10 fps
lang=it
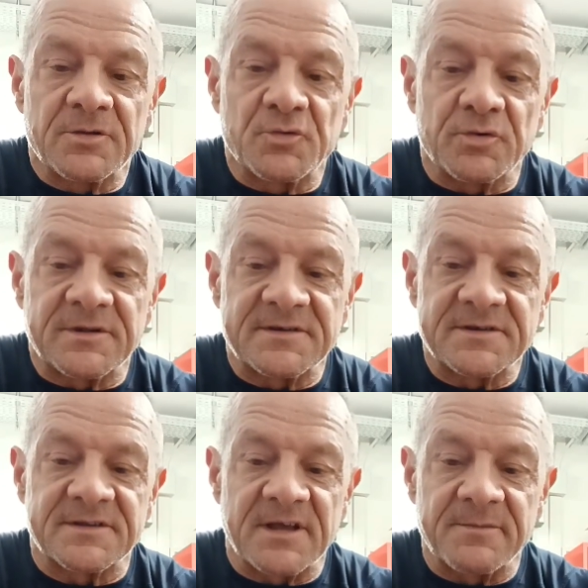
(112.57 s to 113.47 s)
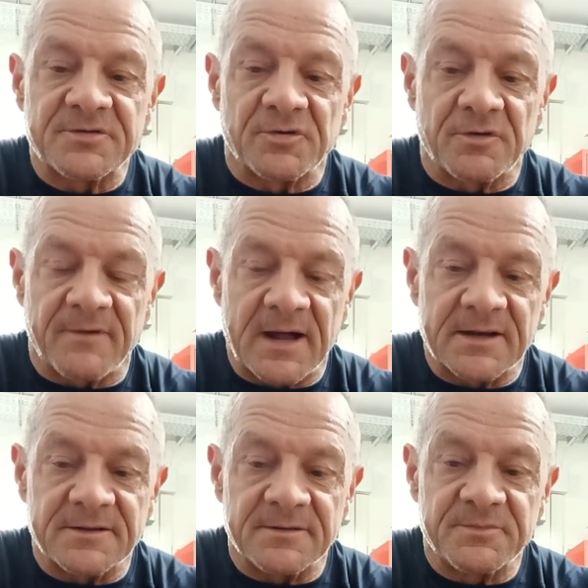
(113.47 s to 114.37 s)
tutti i sistemi sono
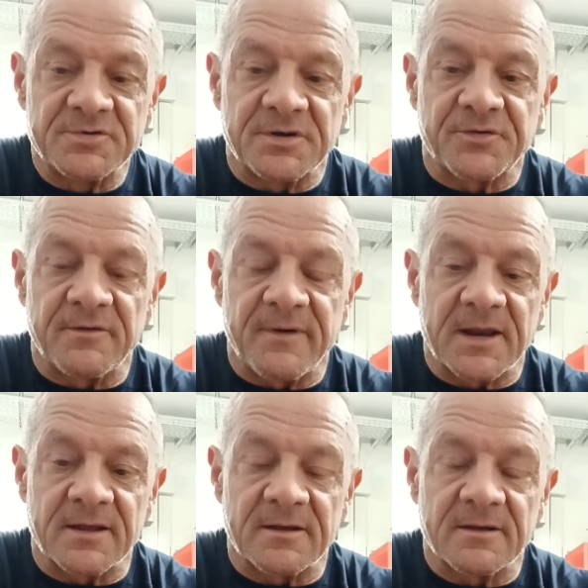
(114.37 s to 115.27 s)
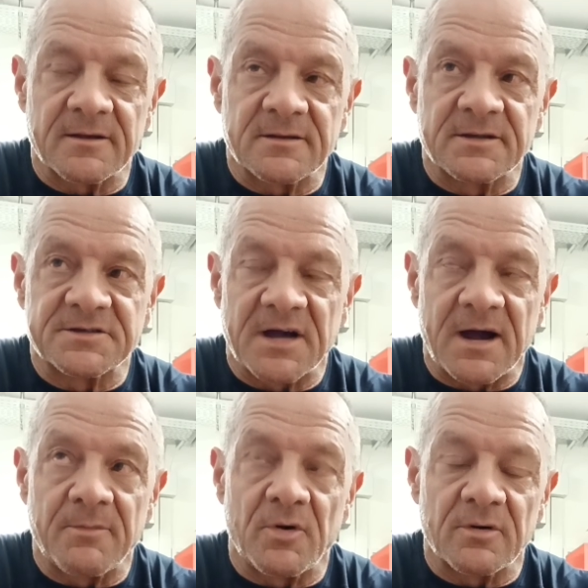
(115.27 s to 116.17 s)
validi, bisogna trovare,
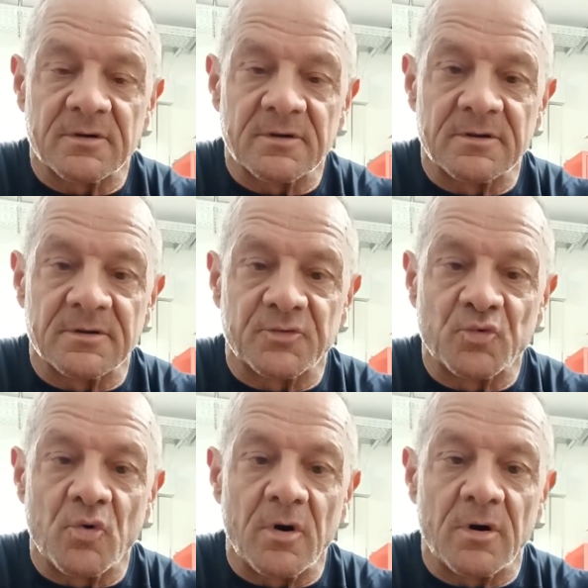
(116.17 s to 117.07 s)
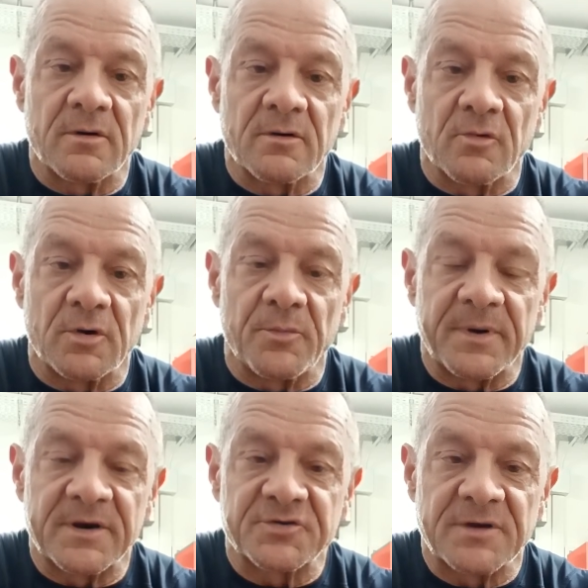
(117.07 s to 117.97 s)
diciamo, il tuo, quello
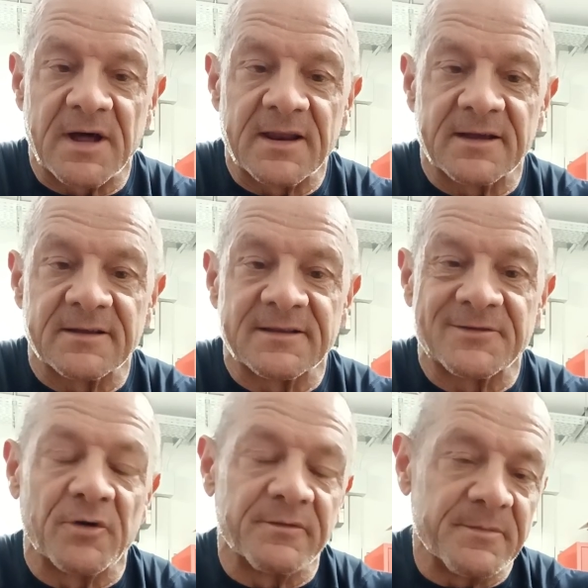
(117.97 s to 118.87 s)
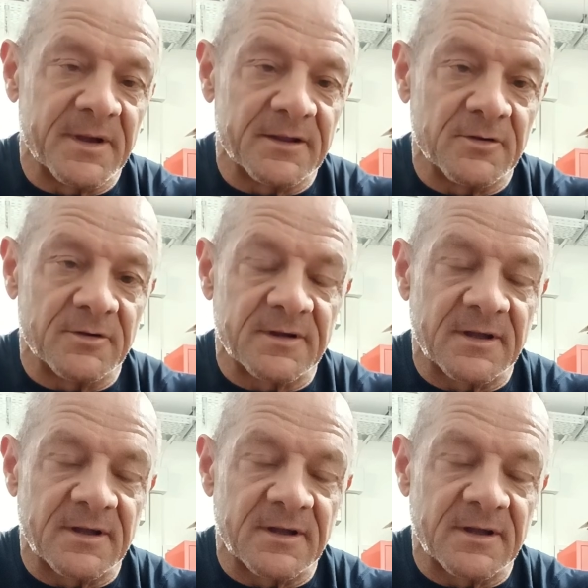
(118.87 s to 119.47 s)
personale che ti trovi meglio.